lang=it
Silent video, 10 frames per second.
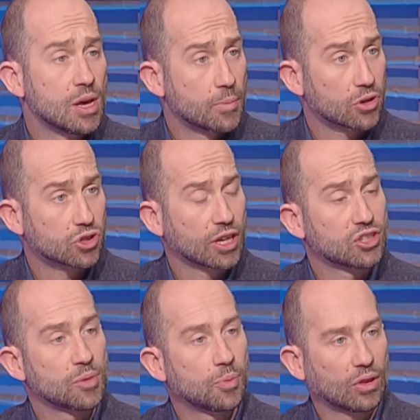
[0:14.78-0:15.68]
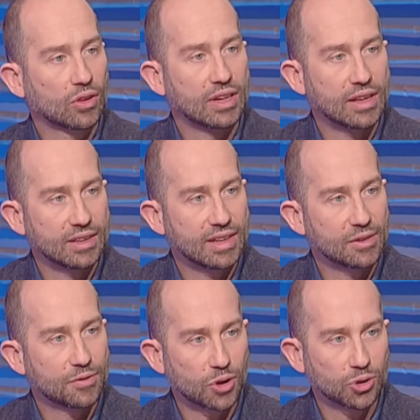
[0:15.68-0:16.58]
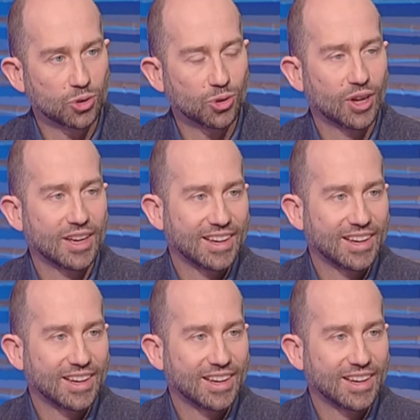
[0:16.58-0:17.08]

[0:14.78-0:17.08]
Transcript: però so che ci hai portato delle, delle foto